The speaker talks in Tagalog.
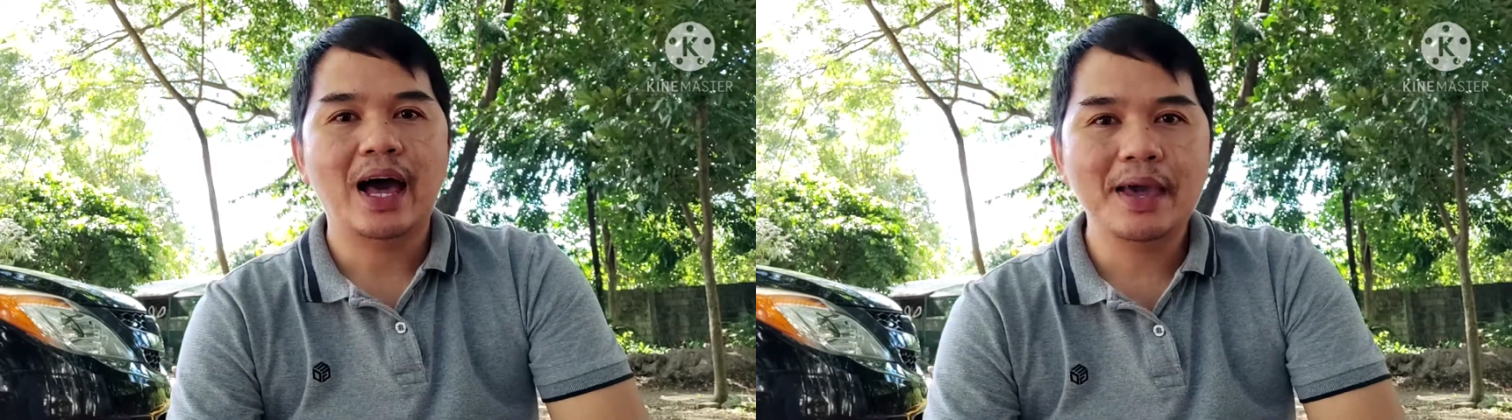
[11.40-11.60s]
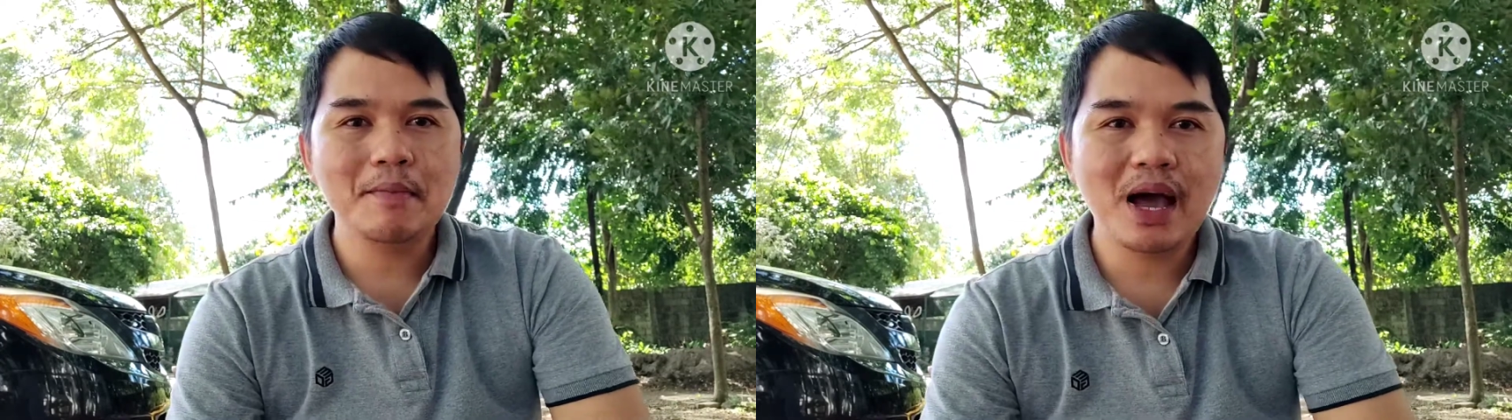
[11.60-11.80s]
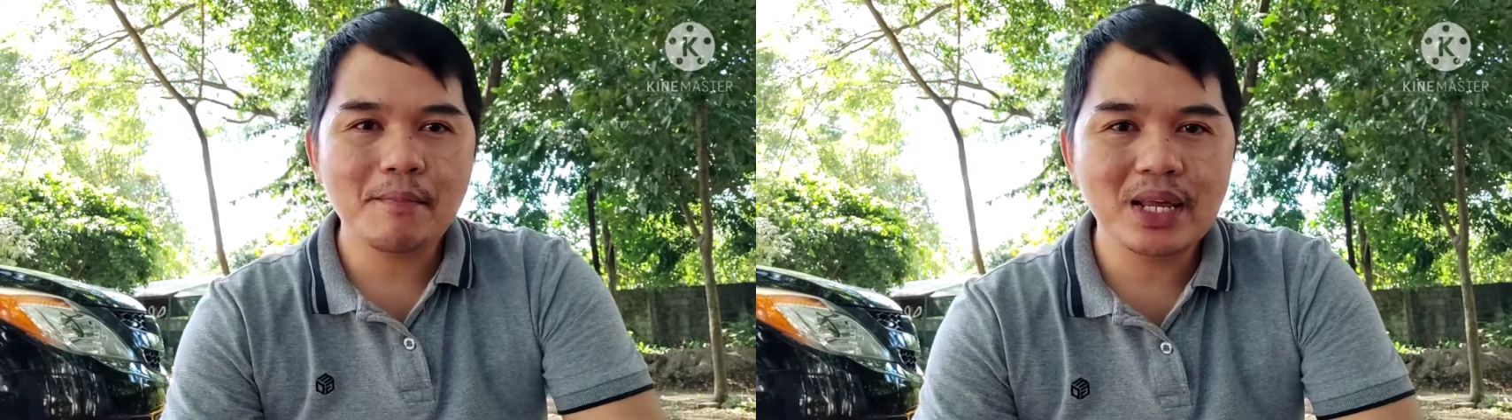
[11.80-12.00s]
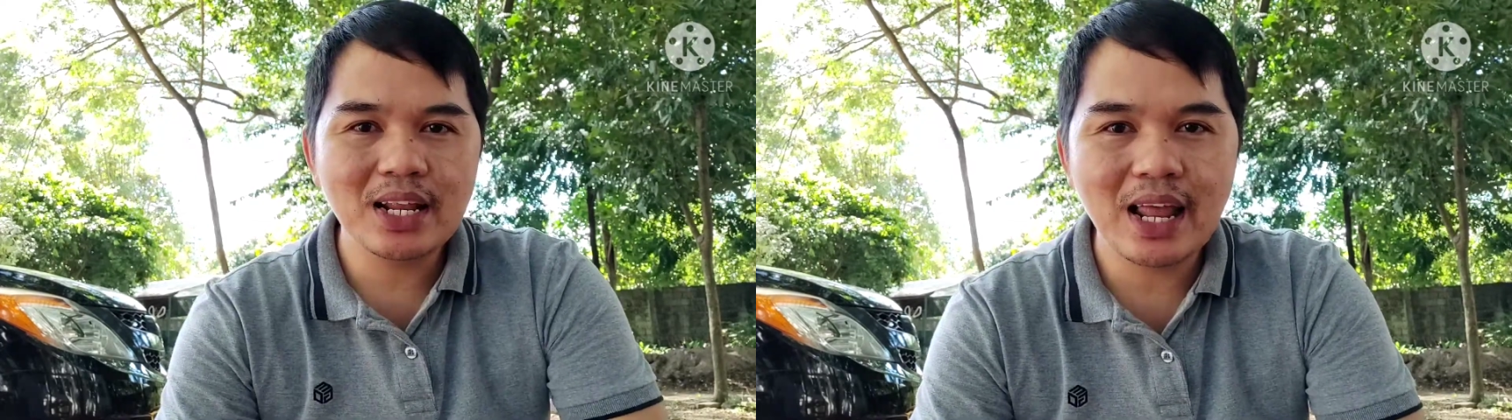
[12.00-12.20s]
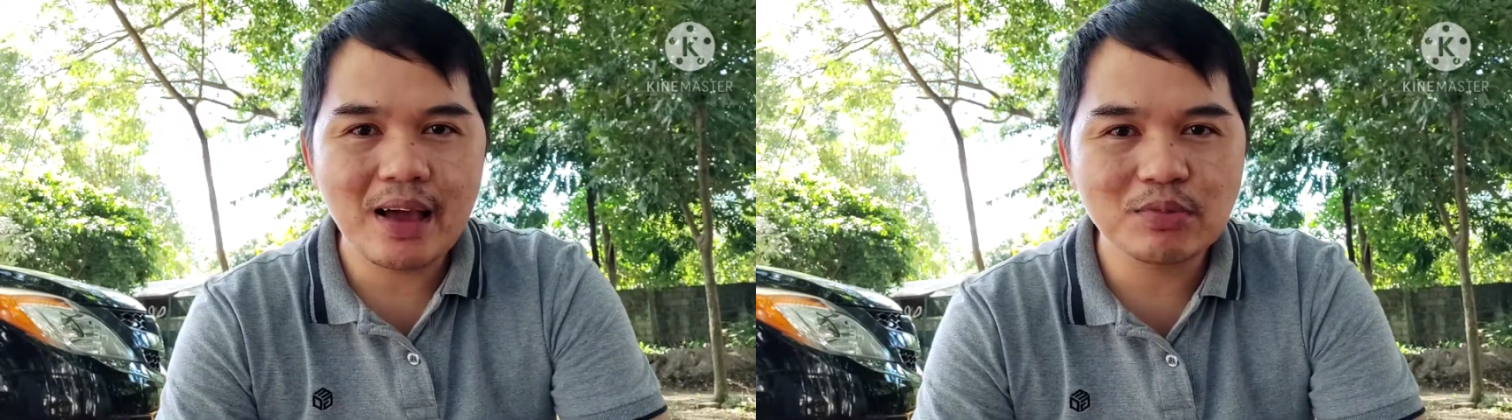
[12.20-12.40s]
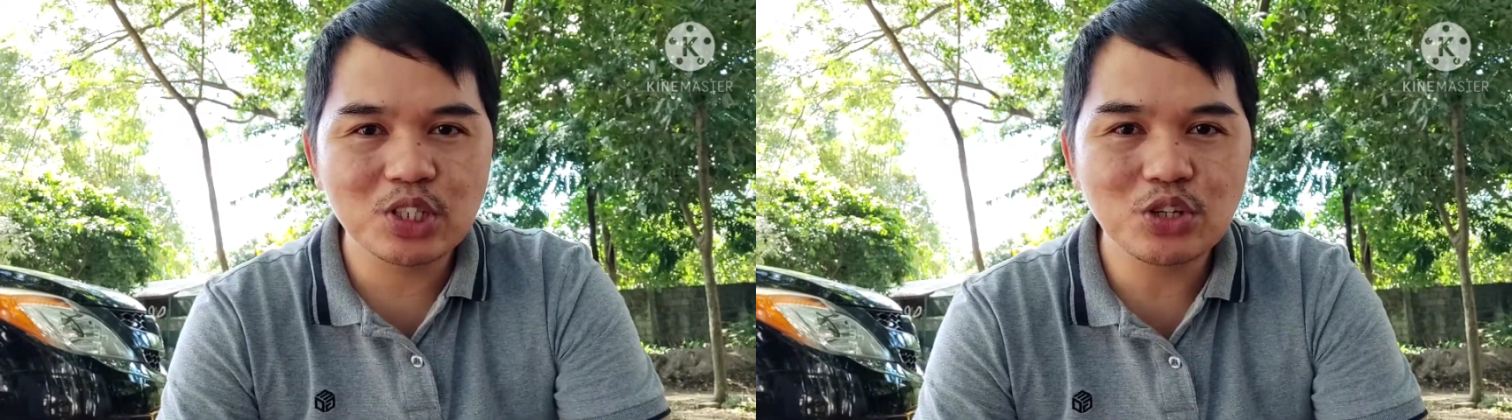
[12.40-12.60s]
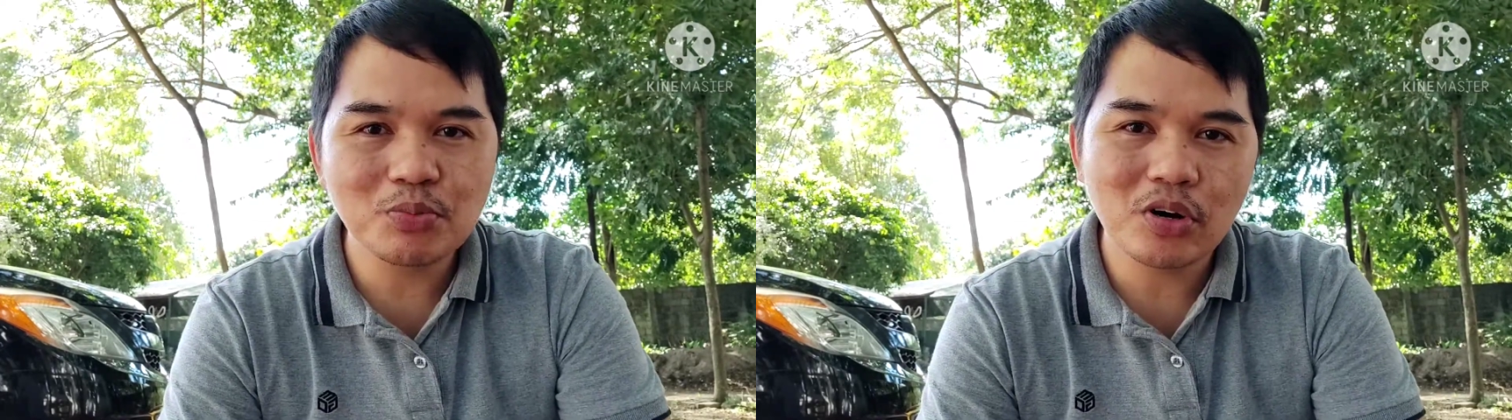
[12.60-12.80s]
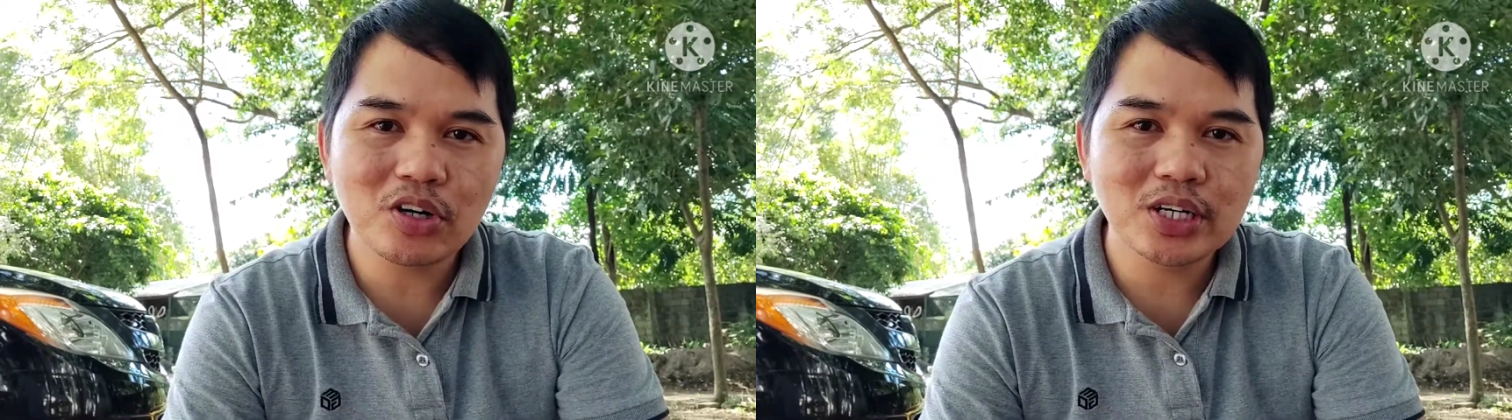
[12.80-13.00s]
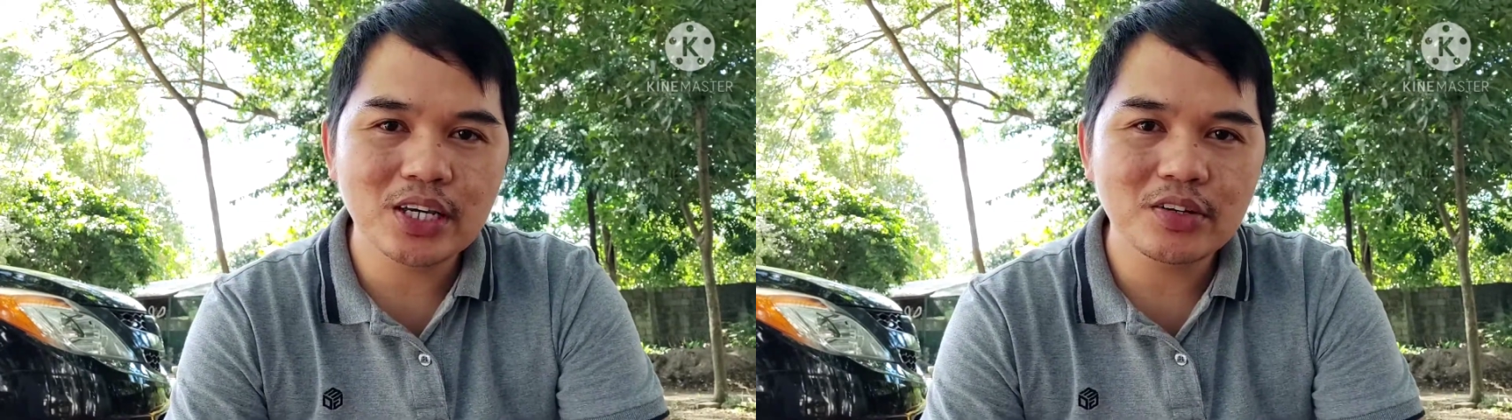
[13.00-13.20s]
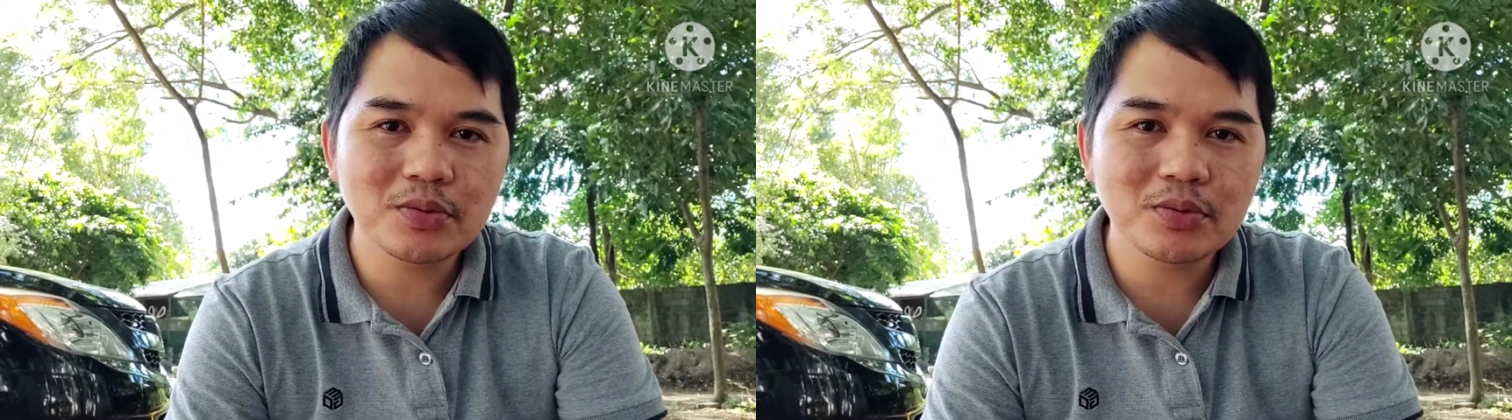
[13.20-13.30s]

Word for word: Hi mga palalabs, good morning,